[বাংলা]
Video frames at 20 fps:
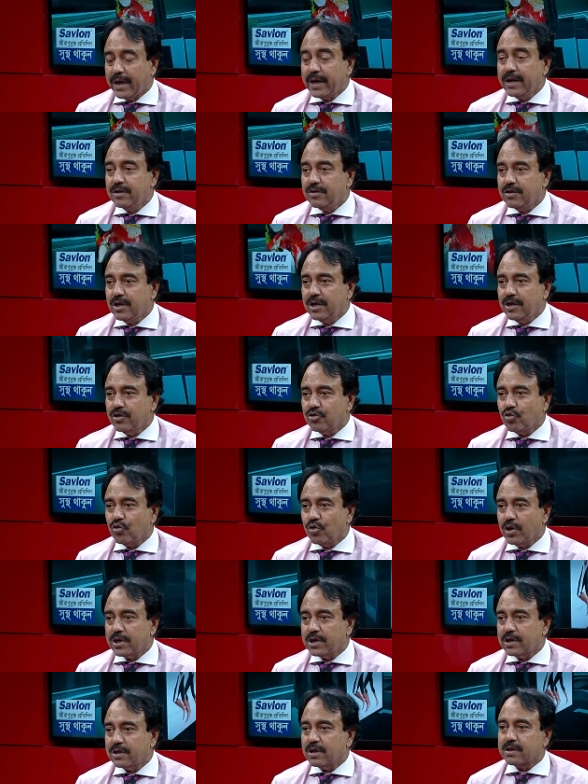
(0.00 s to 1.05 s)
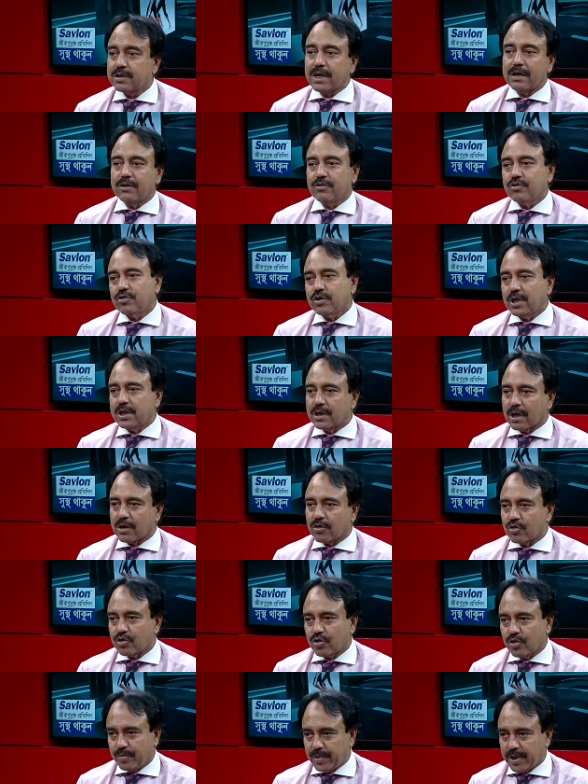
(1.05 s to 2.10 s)
এই জিনিসগুলো যাতে তাহলে তো চিন্তা
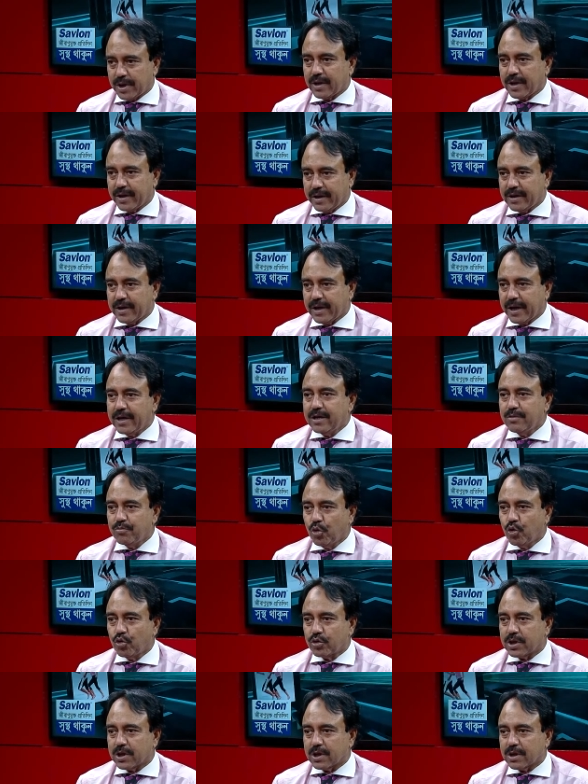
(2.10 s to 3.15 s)
করতে হবে এই এই মুহূর্তে